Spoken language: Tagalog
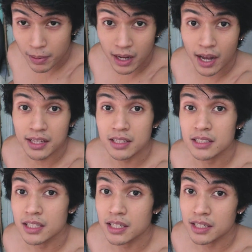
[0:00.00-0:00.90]
pagkain
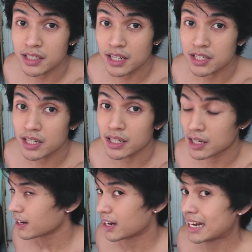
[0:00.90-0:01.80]
dyan si Jeje,
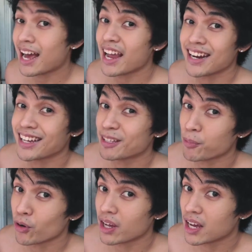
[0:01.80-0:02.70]
kinakain agad ni
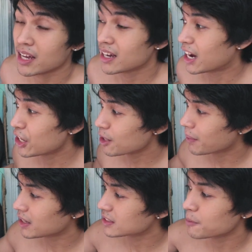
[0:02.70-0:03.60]
Polka. Ngayon
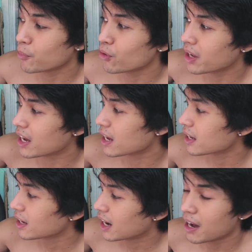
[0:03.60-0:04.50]
naman, si Polka,
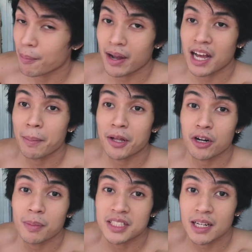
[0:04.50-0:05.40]
kapag ka
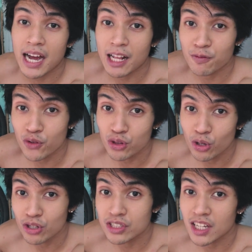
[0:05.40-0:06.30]
meron naman siyang cat food
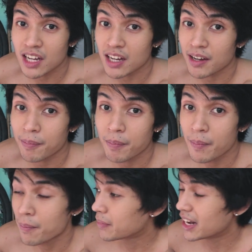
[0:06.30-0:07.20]
doon sa
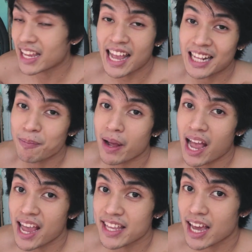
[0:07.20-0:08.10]
lalagyan na ng
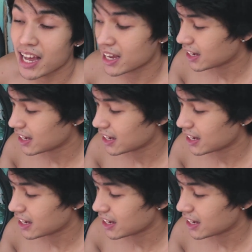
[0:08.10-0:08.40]
pagkain niya,